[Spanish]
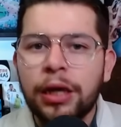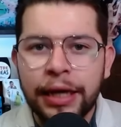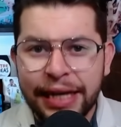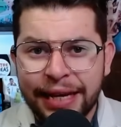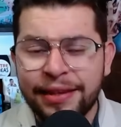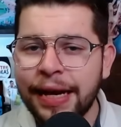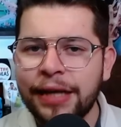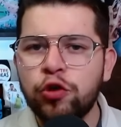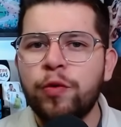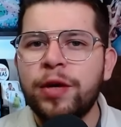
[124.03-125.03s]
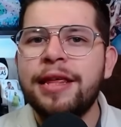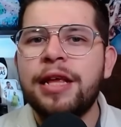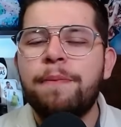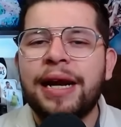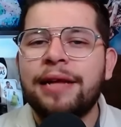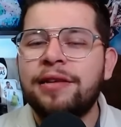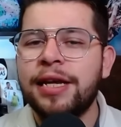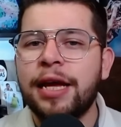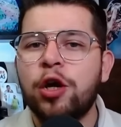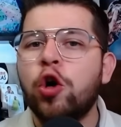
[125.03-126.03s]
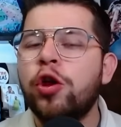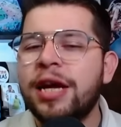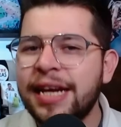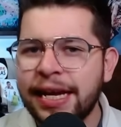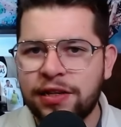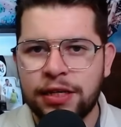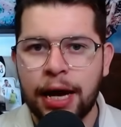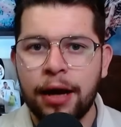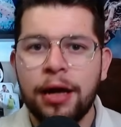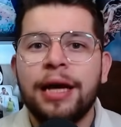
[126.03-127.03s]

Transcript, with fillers: En este caso viene del Cos de Grecia,